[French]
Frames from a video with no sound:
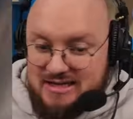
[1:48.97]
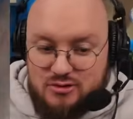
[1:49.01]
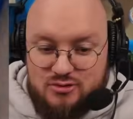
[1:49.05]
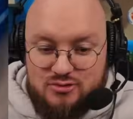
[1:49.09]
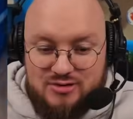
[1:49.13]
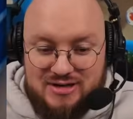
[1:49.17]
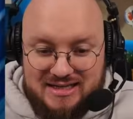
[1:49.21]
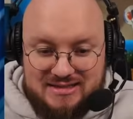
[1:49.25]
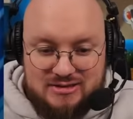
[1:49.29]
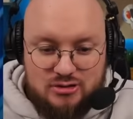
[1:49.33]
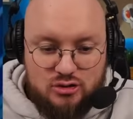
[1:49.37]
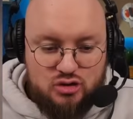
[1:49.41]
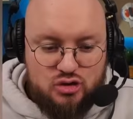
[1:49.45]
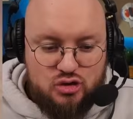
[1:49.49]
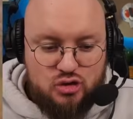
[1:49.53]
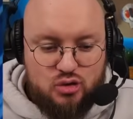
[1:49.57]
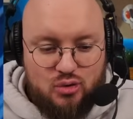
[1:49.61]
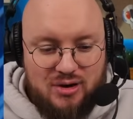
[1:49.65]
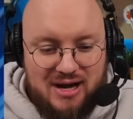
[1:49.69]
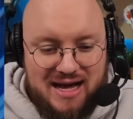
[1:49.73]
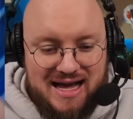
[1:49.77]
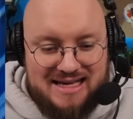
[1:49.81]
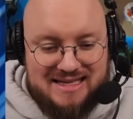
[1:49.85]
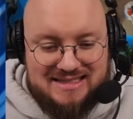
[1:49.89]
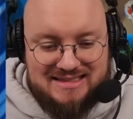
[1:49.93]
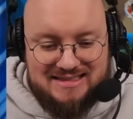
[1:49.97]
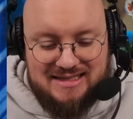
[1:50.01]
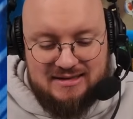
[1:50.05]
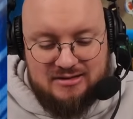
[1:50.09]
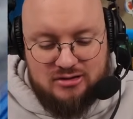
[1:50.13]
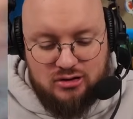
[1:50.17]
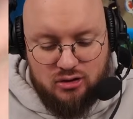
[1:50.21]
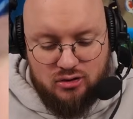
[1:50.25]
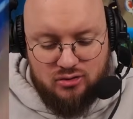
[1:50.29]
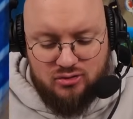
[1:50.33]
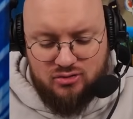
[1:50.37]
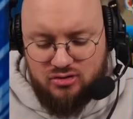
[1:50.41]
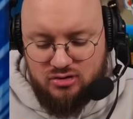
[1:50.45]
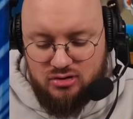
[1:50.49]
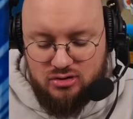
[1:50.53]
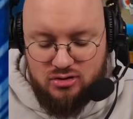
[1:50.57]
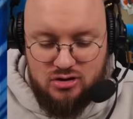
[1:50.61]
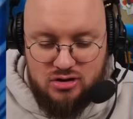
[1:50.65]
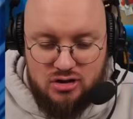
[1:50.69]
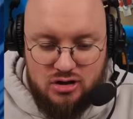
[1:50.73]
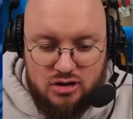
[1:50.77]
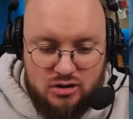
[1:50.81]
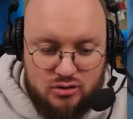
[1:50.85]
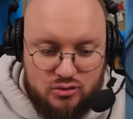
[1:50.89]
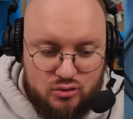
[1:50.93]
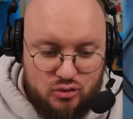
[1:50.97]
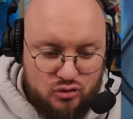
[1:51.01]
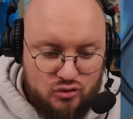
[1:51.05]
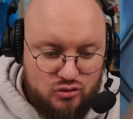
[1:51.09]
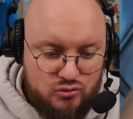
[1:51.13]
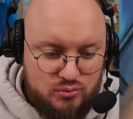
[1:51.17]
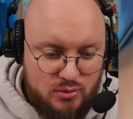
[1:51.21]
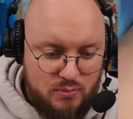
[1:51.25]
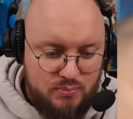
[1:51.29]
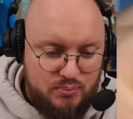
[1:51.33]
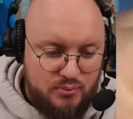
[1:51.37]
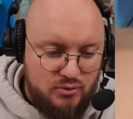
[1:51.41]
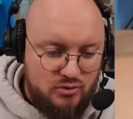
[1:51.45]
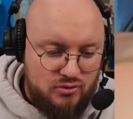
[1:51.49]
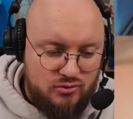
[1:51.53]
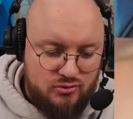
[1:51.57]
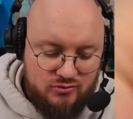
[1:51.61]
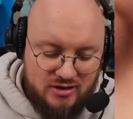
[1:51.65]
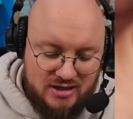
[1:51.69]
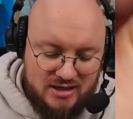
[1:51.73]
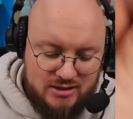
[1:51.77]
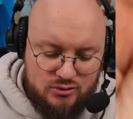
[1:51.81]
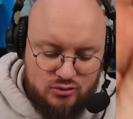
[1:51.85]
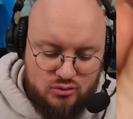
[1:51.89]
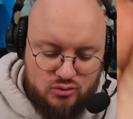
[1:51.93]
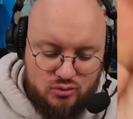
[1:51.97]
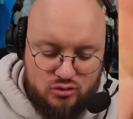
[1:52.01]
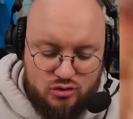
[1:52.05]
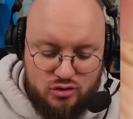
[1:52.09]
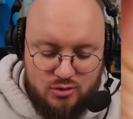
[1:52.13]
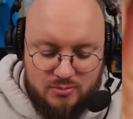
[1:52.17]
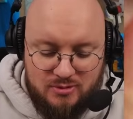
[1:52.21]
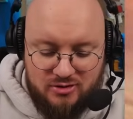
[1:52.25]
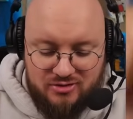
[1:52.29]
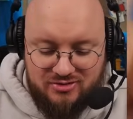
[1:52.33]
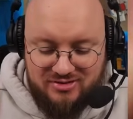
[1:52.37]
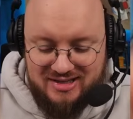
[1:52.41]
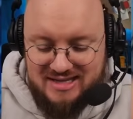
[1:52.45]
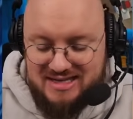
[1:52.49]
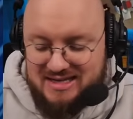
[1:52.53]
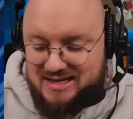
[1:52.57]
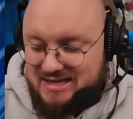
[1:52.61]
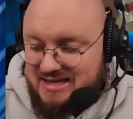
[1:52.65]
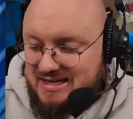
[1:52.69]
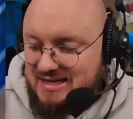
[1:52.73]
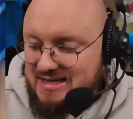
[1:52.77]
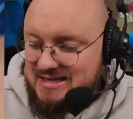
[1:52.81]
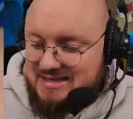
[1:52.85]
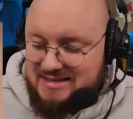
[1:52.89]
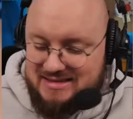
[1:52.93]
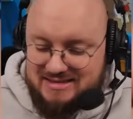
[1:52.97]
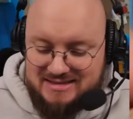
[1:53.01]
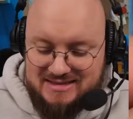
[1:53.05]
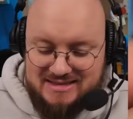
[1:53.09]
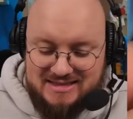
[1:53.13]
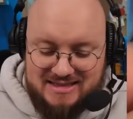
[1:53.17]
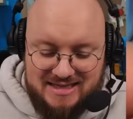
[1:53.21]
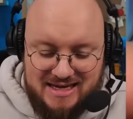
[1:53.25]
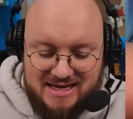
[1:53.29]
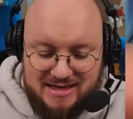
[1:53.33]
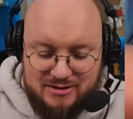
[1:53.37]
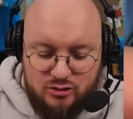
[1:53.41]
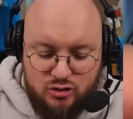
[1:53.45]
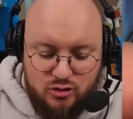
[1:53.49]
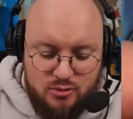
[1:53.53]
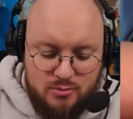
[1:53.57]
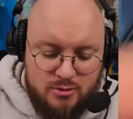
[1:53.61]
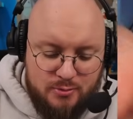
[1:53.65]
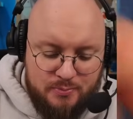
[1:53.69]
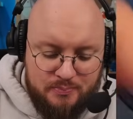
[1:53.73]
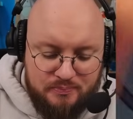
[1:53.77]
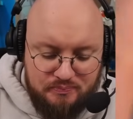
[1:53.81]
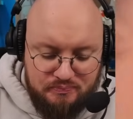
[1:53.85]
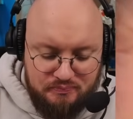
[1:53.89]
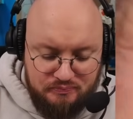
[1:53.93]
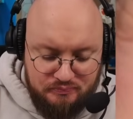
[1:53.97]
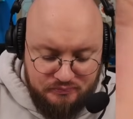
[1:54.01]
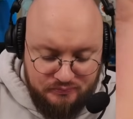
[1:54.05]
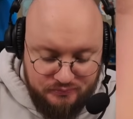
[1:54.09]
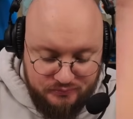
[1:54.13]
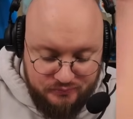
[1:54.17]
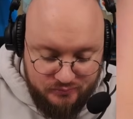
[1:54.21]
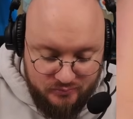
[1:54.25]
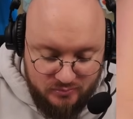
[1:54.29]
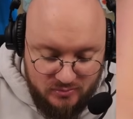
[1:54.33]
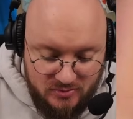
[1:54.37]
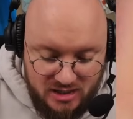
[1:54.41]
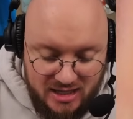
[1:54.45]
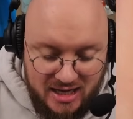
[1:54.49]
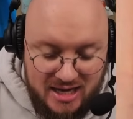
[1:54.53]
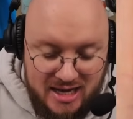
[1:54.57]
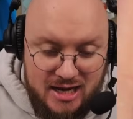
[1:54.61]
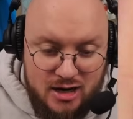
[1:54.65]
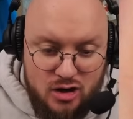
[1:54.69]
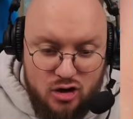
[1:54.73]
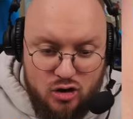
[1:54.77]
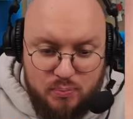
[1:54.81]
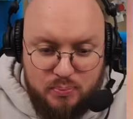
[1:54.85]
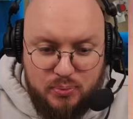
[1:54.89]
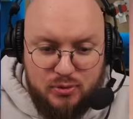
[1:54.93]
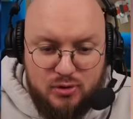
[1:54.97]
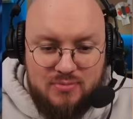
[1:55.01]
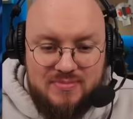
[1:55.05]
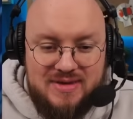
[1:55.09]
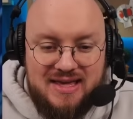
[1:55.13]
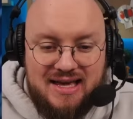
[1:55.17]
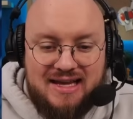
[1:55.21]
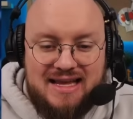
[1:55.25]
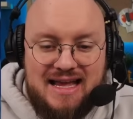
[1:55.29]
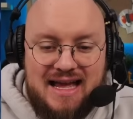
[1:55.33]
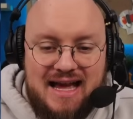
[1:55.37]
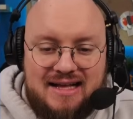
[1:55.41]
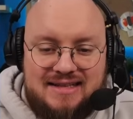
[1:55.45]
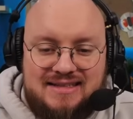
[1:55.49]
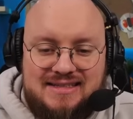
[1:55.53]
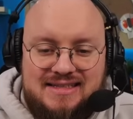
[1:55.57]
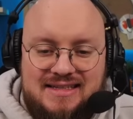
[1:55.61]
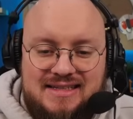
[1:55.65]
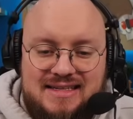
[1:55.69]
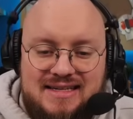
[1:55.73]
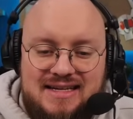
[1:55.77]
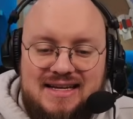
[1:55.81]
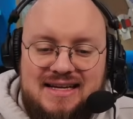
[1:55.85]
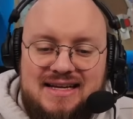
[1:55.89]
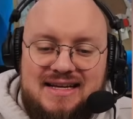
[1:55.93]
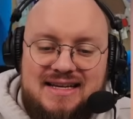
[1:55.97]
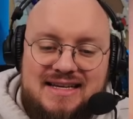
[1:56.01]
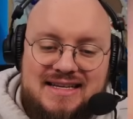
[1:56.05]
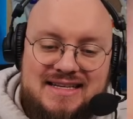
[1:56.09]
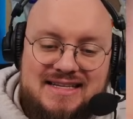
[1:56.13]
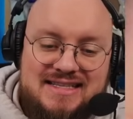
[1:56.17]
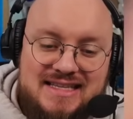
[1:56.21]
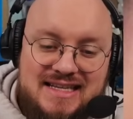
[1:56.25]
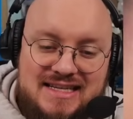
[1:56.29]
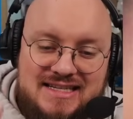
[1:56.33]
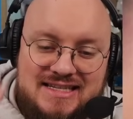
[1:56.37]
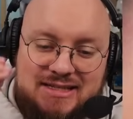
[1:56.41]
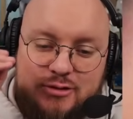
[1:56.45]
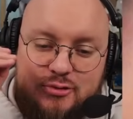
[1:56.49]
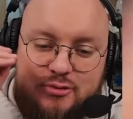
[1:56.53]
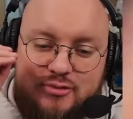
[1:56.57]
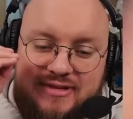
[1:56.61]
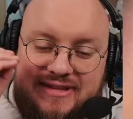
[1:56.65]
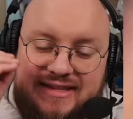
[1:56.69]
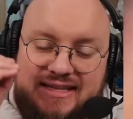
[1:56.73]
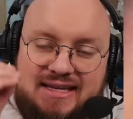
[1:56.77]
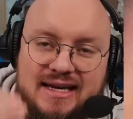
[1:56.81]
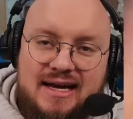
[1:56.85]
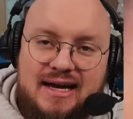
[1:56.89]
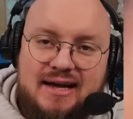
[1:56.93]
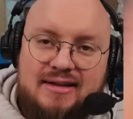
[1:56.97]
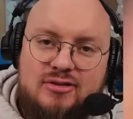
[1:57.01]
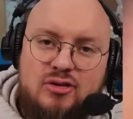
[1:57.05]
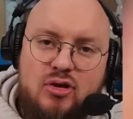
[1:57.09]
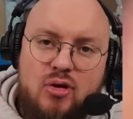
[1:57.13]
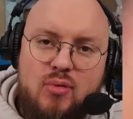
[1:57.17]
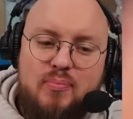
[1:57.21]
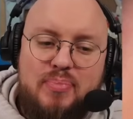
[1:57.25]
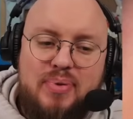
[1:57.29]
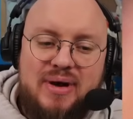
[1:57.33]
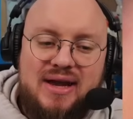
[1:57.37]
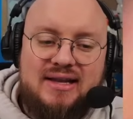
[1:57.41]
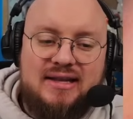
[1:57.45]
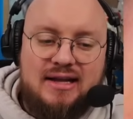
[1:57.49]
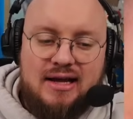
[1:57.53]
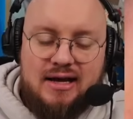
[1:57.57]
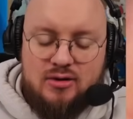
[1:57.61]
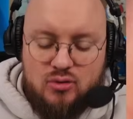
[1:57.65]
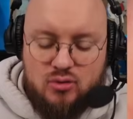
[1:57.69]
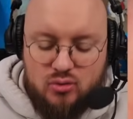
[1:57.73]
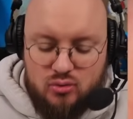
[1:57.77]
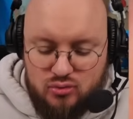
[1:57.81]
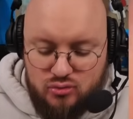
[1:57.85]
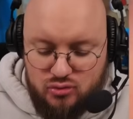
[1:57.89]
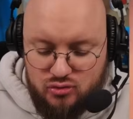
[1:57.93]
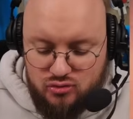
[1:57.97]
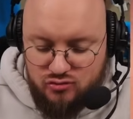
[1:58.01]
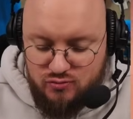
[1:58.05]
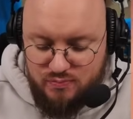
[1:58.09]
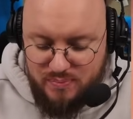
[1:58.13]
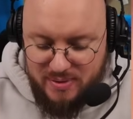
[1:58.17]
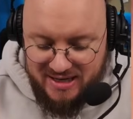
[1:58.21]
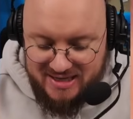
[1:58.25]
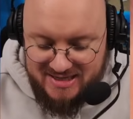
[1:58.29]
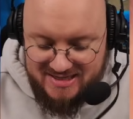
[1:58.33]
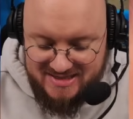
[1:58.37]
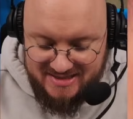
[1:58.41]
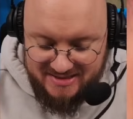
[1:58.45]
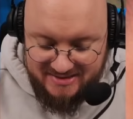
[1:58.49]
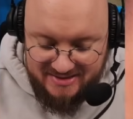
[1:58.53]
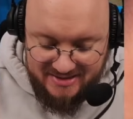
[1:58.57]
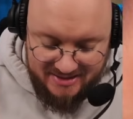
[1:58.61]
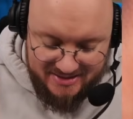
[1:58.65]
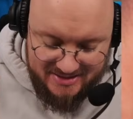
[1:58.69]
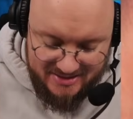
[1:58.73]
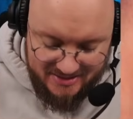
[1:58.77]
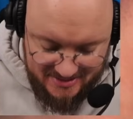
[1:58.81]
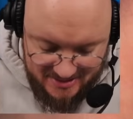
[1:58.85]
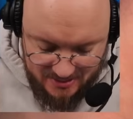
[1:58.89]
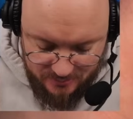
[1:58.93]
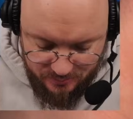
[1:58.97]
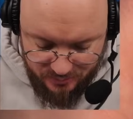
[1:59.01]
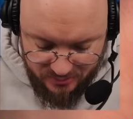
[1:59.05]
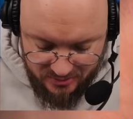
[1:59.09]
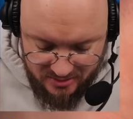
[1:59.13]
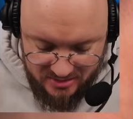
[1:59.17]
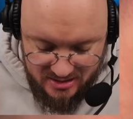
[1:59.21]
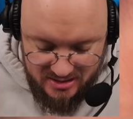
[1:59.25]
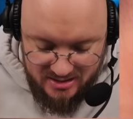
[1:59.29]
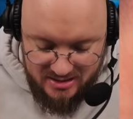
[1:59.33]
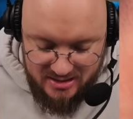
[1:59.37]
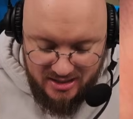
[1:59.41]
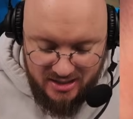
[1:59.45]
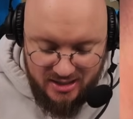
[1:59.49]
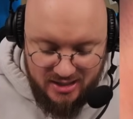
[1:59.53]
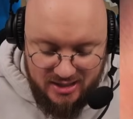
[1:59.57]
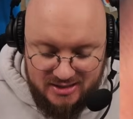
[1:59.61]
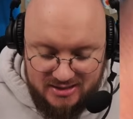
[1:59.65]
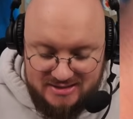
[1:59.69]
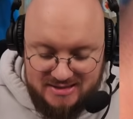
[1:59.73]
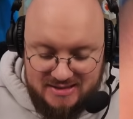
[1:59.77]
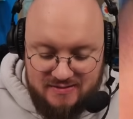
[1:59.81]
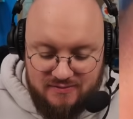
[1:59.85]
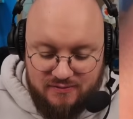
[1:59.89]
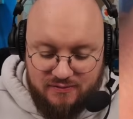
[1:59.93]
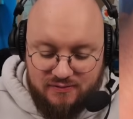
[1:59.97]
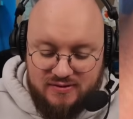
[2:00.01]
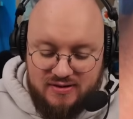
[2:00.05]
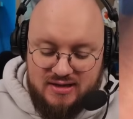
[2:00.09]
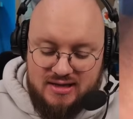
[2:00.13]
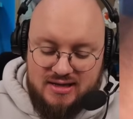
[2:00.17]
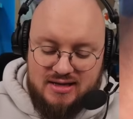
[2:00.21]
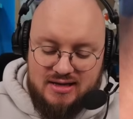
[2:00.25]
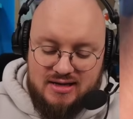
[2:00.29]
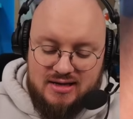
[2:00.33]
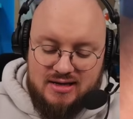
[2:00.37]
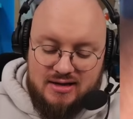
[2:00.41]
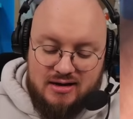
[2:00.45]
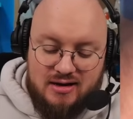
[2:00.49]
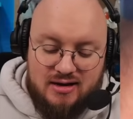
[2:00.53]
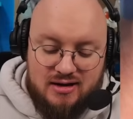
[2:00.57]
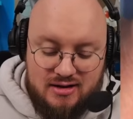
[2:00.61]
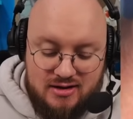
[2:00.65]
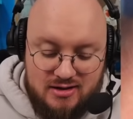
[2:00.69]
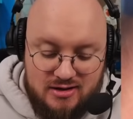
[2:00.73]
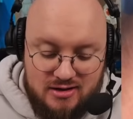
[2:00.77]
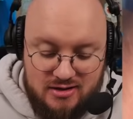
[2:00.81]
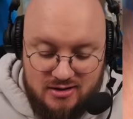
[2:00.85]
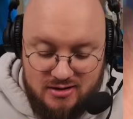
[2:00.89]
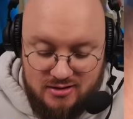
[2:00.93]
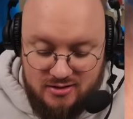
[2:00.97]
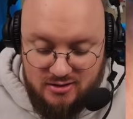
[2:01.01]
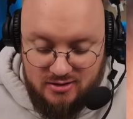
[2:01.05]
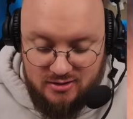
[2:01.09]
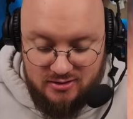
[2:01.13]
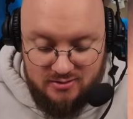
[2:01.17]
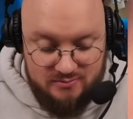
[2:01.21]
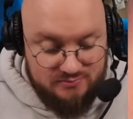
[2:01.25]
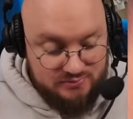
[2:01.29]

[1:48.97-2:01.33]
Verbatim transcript: une extension assez dense. Donc je vous propose voilà, de commencer directement. Alors, première carte il s'agit du terrain Tempai Dragon, dont je vous parlais de cet archétype euh, qui fait euh,